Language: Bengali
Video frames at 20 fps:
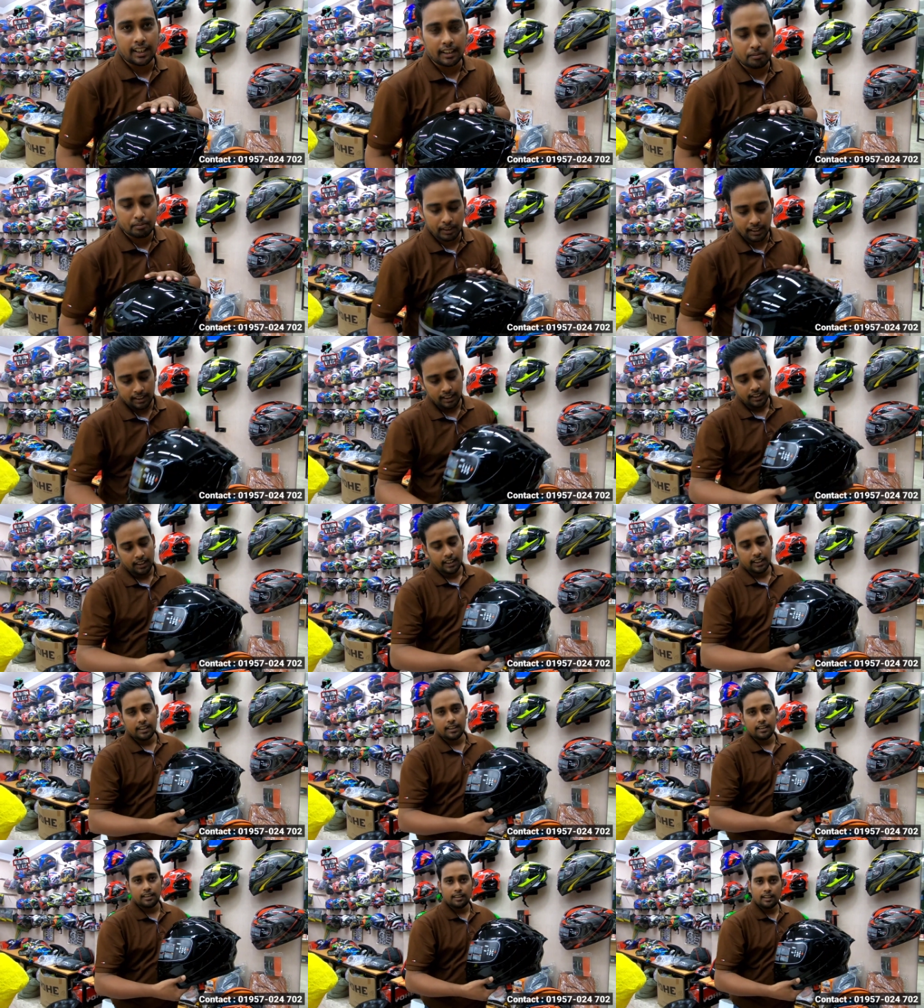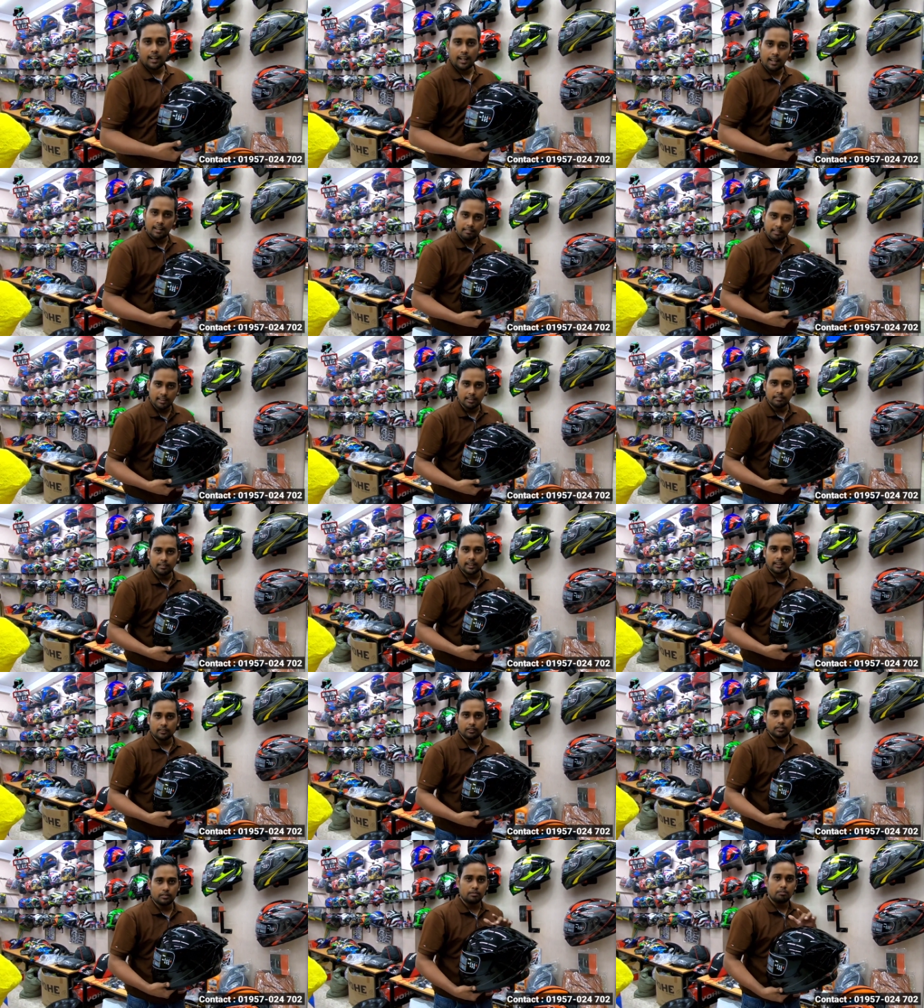লাগবে অ্যাভেলেবেল
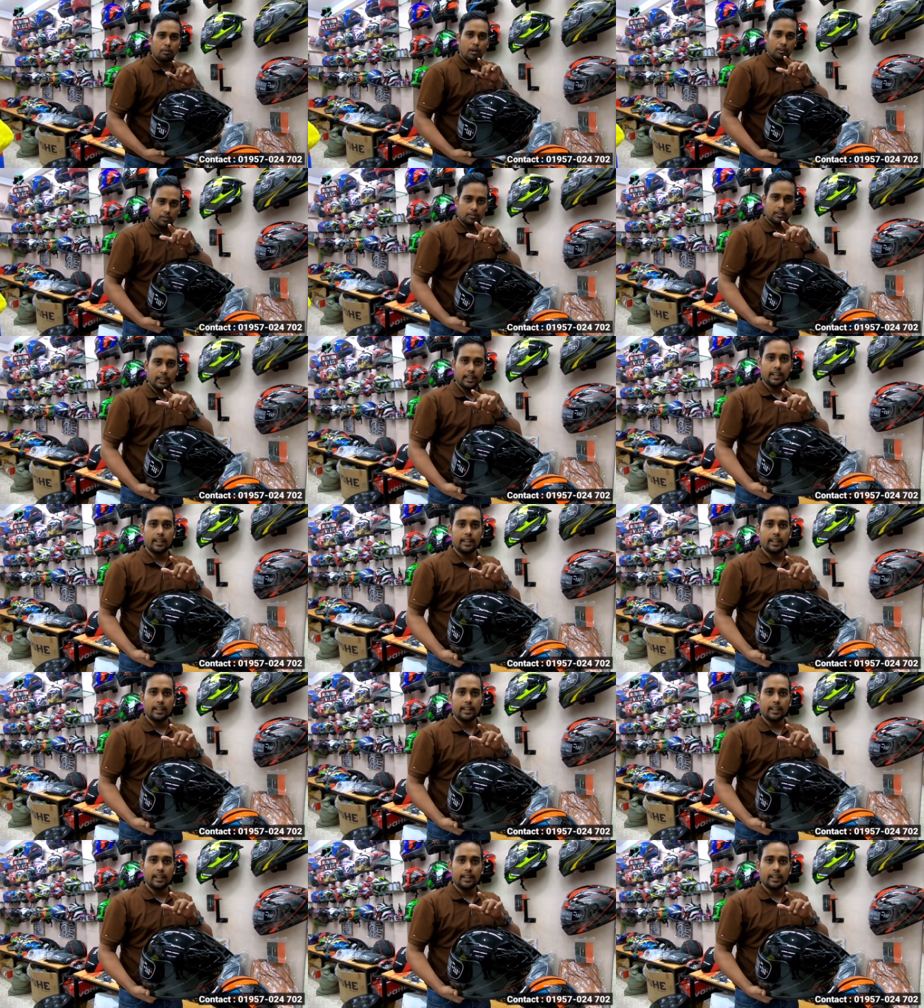এখন মটো